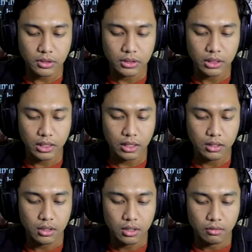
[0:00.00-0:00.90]
Sini ya.
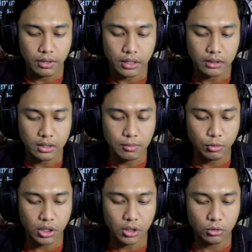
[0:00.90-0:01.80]
Fighternya
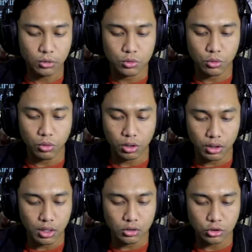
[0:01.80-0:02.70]
mungkin 7
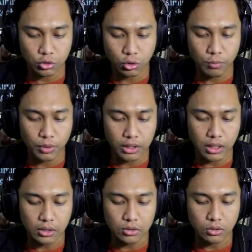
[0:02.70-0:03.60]
orang cukup
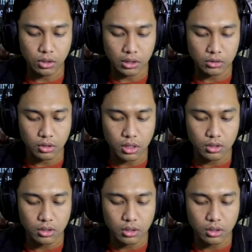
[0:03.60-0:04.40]
kali ya, tujuh orang juga.